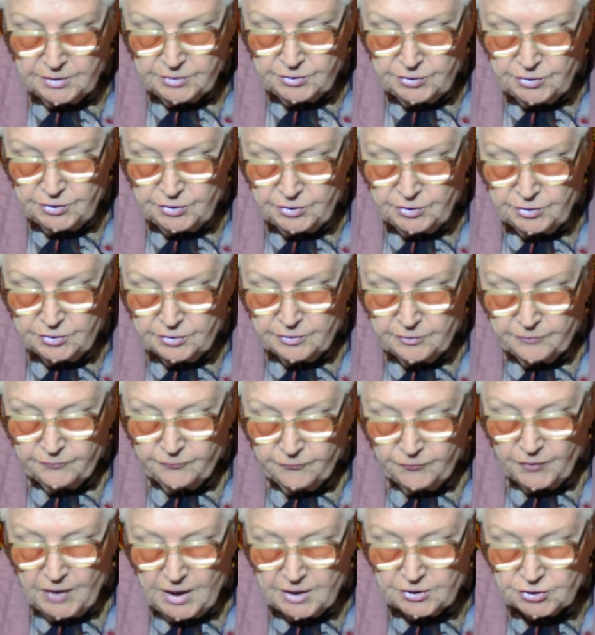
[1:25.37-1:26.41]
и
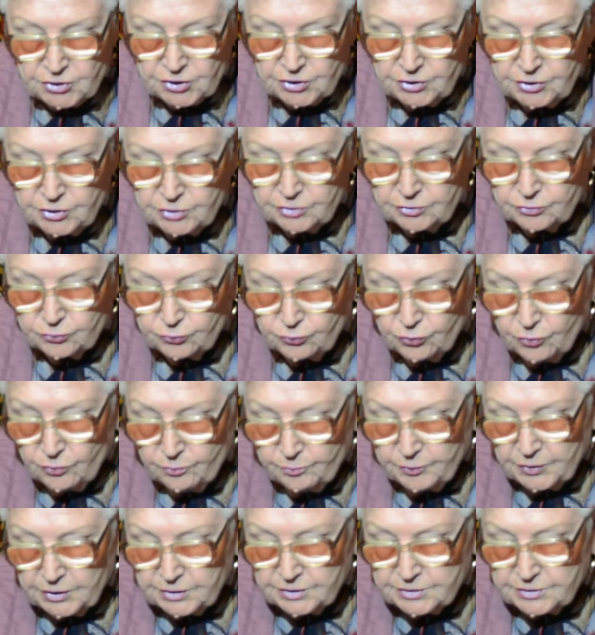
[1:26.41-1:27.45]
ваших
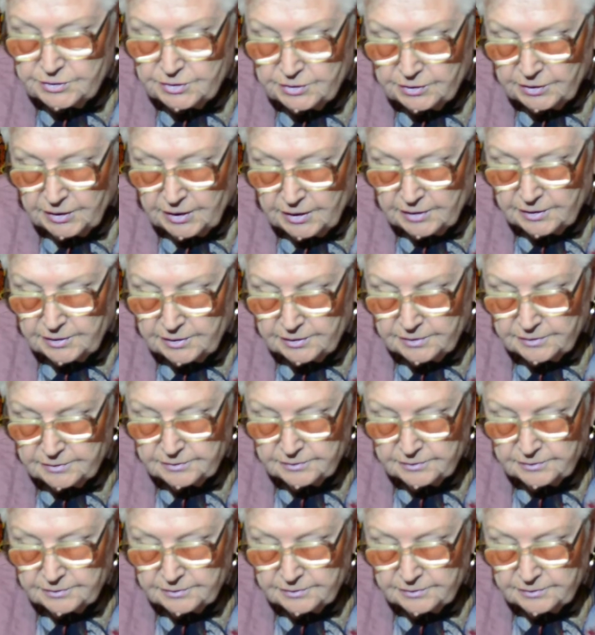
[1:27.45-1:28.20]
добрых делах